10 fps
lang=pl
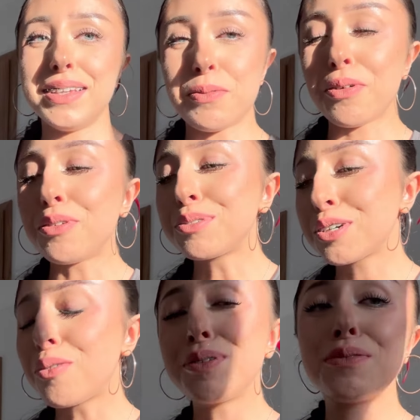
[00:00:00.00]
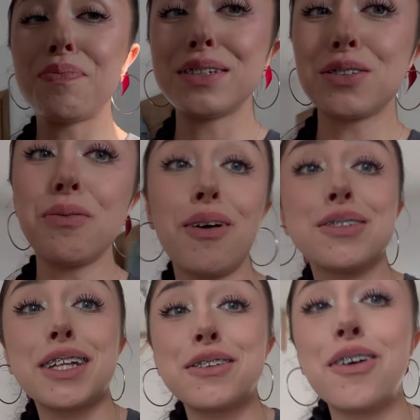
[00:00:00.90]
Na pewno muszę kupić pesto, bo
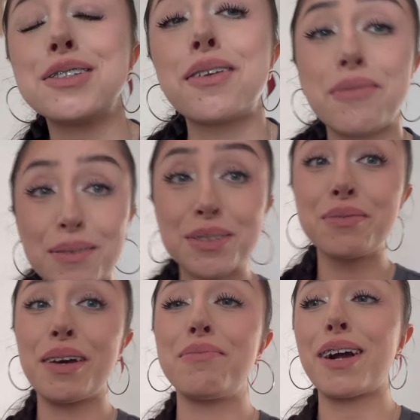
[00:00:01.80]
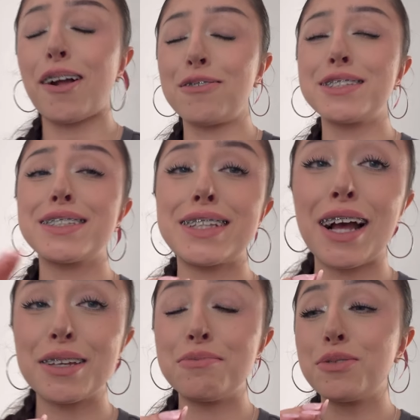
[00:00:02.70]
ostatnio zrobiłam sobie makaron z
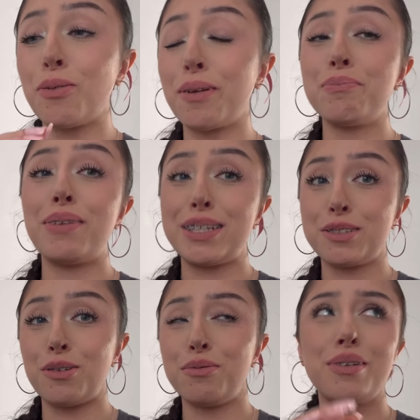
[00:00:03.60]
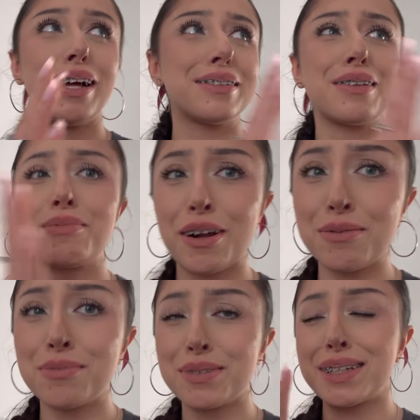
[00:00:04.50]
takim dobrym pesto. W ogóle ten
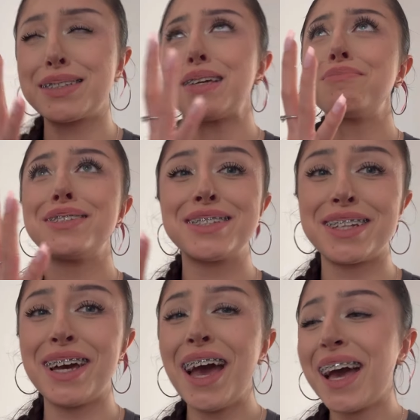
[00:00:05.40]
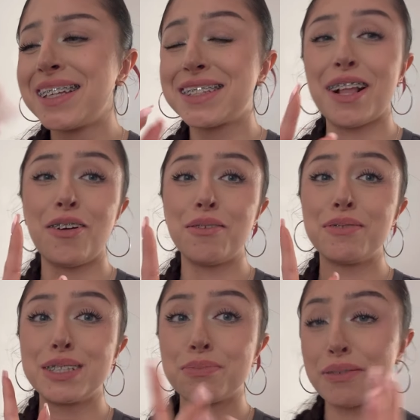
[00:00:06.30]
makaron był taki zajebisty, serio,
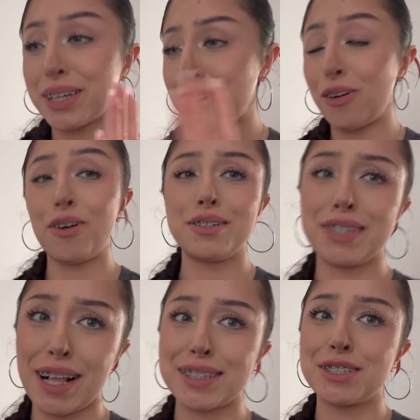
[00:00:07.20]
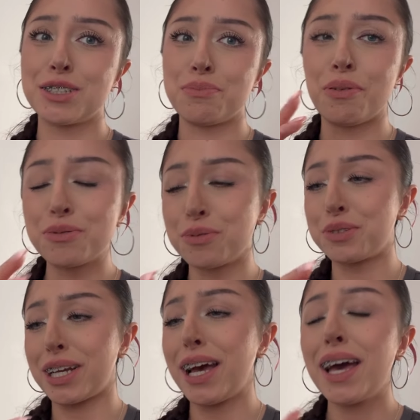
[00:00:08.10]
więc pewnie go nieraz jeszcze
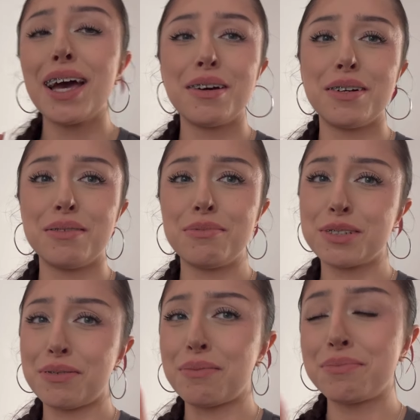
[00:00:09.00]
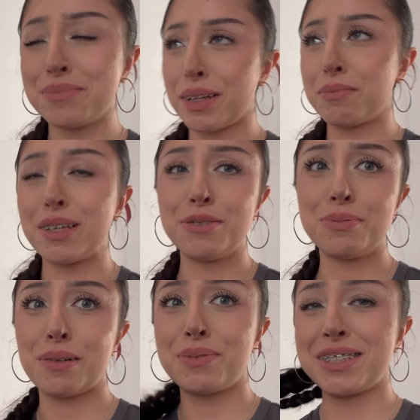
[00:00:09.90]
powtórzę. Yy, może Wam dam jakiś
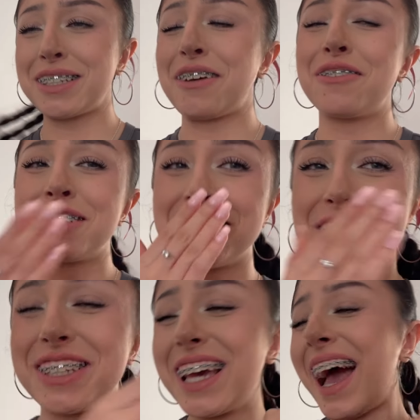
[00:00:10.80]
przepis na niego czy coś.